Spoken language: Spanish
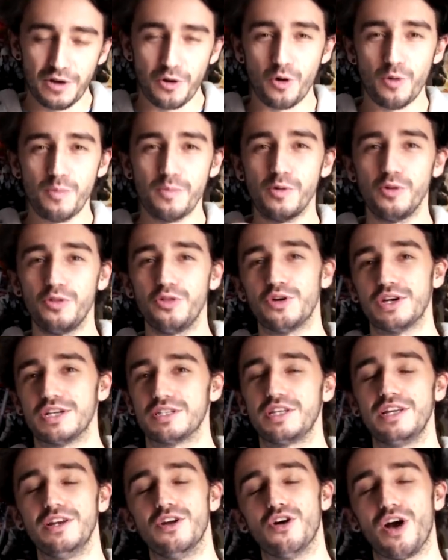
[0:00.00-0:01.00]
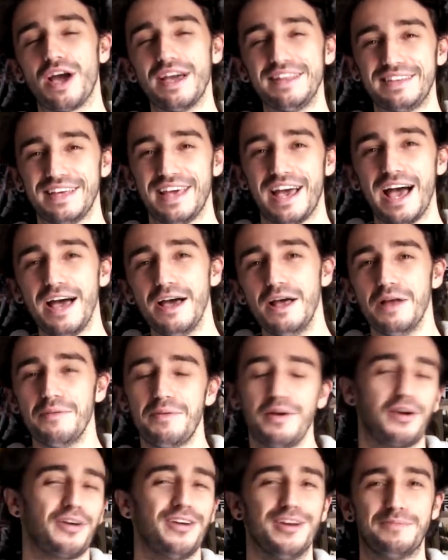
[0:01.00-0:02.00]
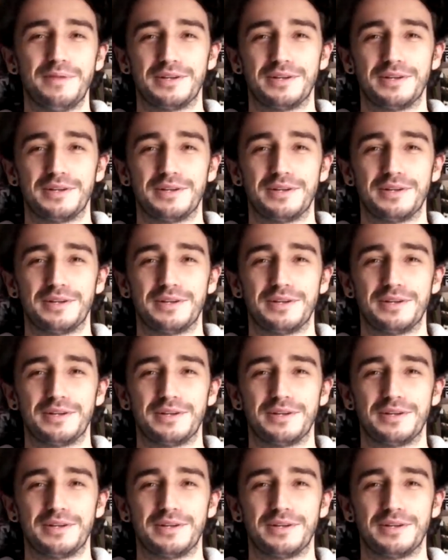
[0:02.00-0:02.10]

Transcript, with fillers: un mundo estilo GTA, pero con los